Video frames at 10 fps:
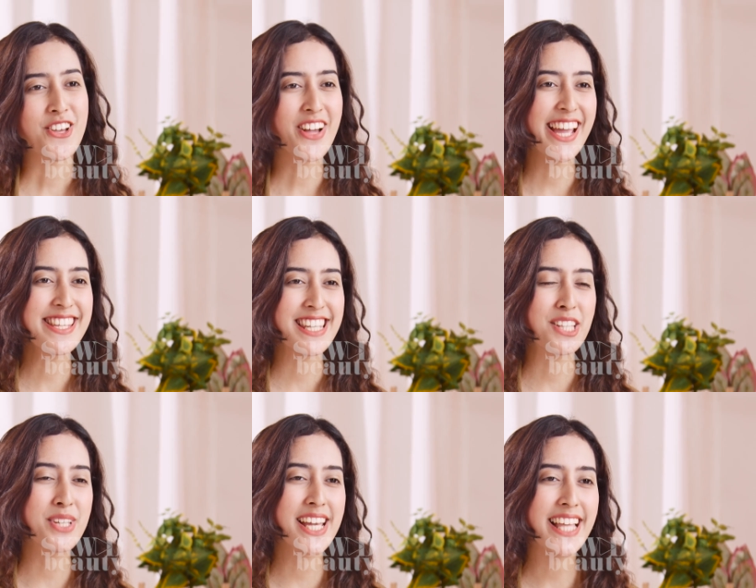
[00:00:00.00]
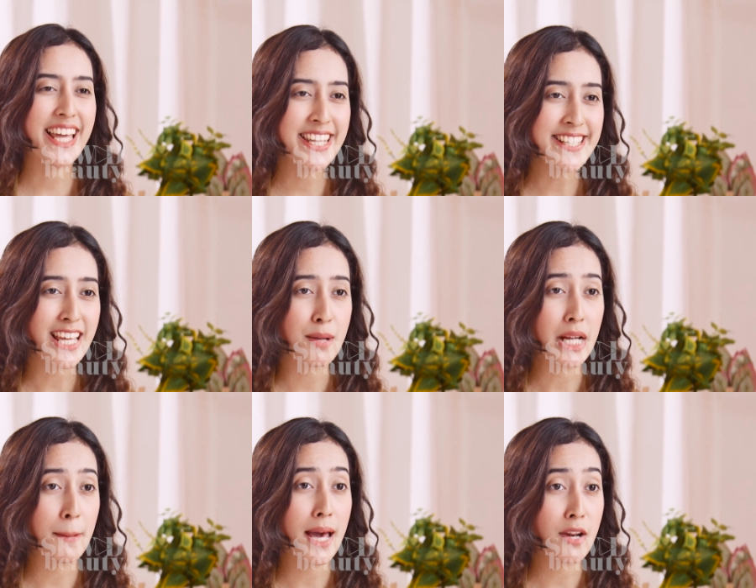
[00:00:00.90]
So guys, itu dia tadi cara
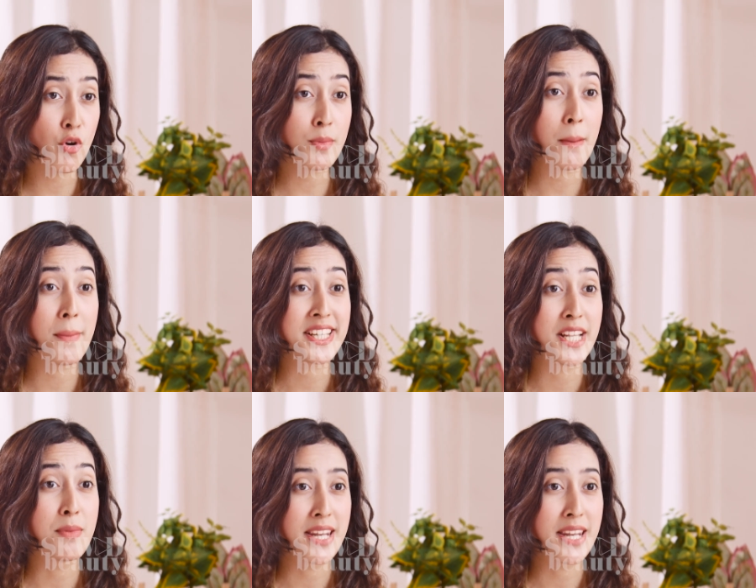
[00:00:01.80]
pakai parfum yang baik dan